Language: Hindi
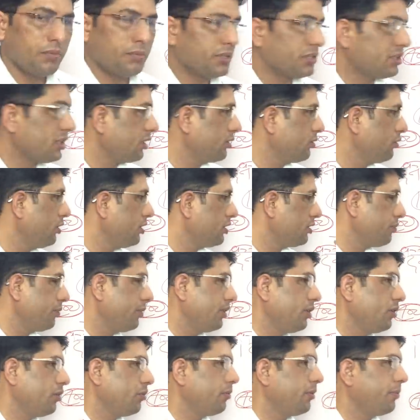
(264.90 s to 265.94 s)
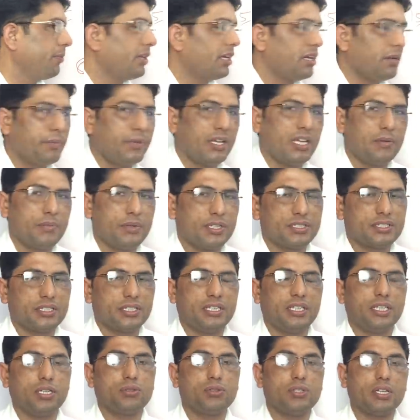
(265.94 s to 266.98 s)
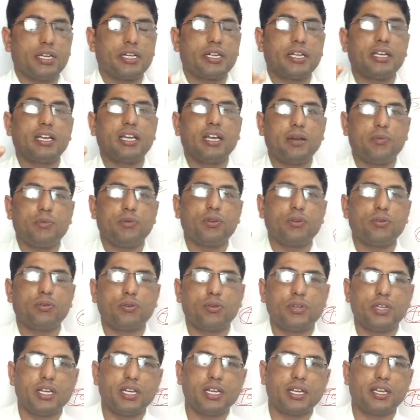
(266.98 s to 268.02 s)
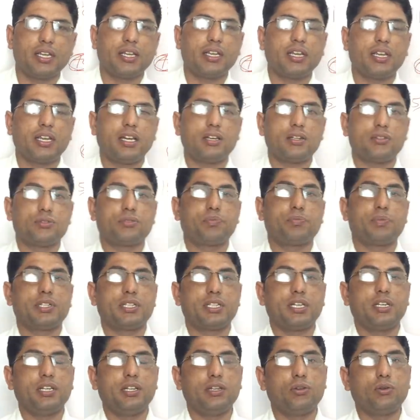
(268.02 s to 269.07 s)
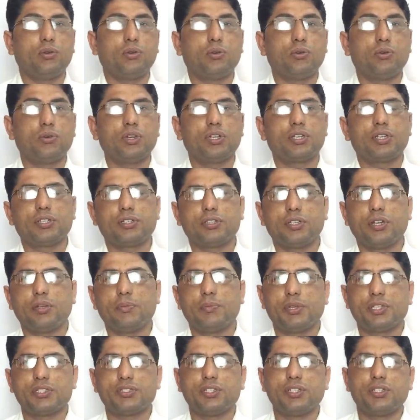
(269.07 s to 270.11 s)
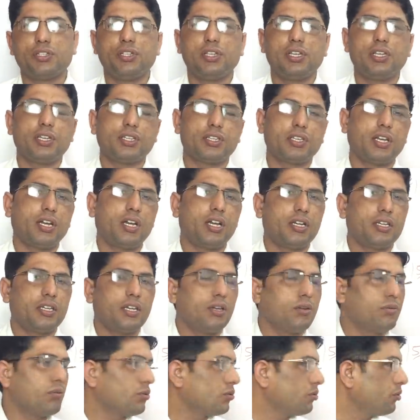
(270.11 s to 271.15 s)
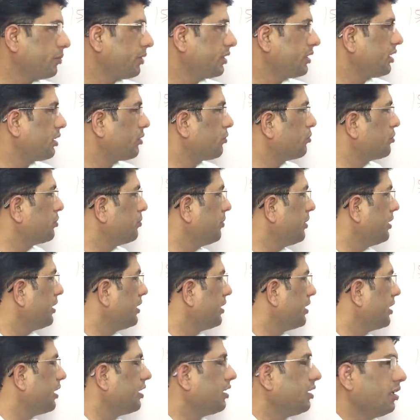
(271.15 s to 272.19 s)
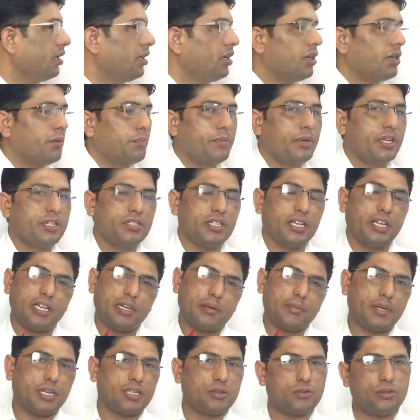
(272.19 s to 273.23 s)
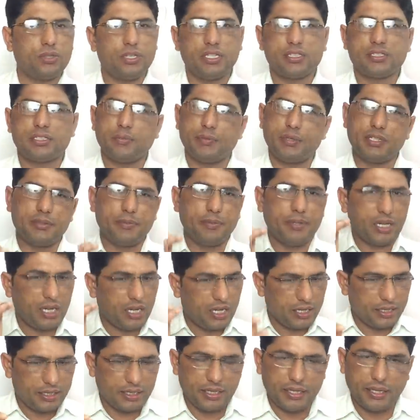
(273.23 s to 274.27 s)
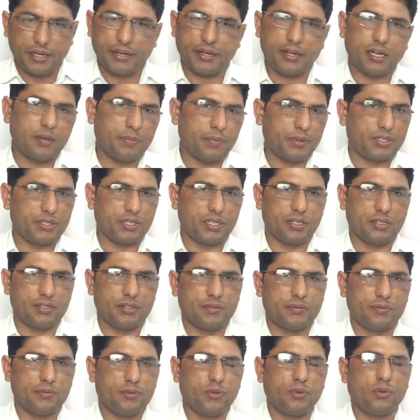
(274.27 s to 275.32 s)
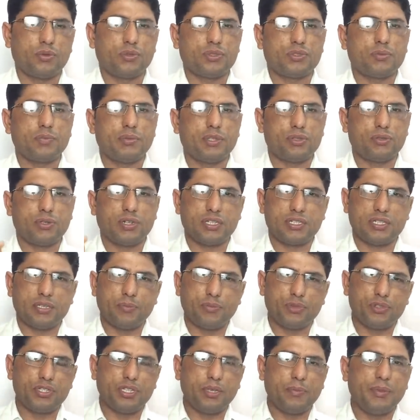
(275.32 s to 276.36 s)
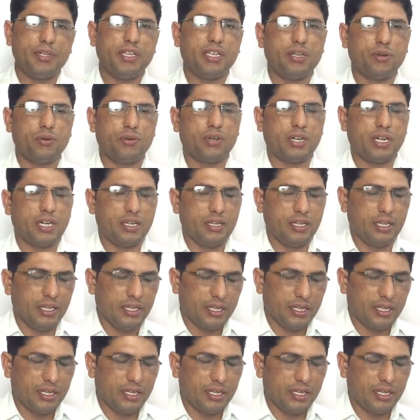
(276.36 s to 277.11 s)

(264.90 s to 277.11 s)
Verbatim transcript: बस साथियों इस वीडियो में मेरा मेन मकसद ये होता कहीं आप लोगों को ये लगेगा यार पता नहीं लोगों ने कितने पैसे दिए क्या ये वो तो भैया कुछ भी नहीं है मुझे एक बात तो ये समझ में आ गई हंड्रेड परसेंट और उसमें थोड़ा सा मुझे भी ये हुआ